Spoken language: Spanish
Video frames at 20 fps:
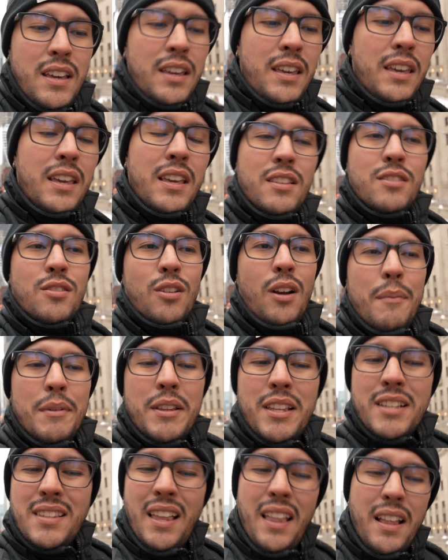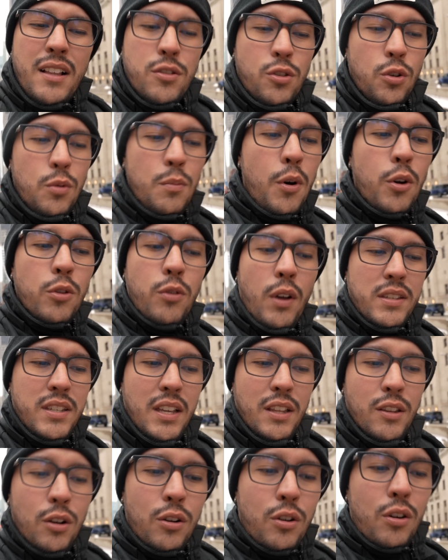y solamente están en su mundo
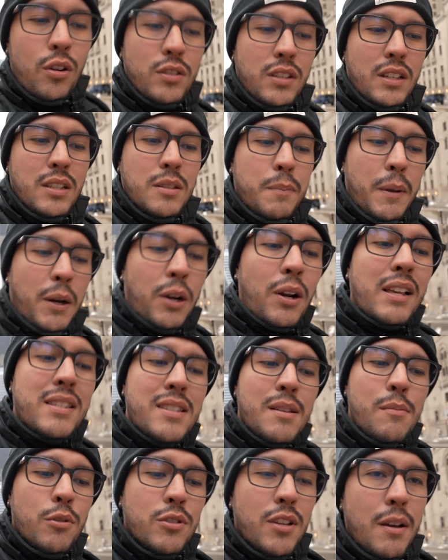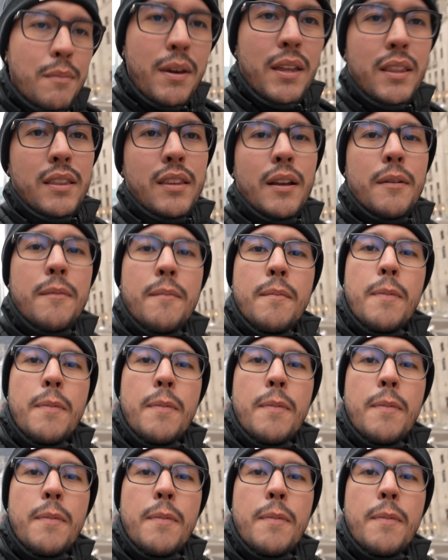haciendo cosas, pero lastimosamente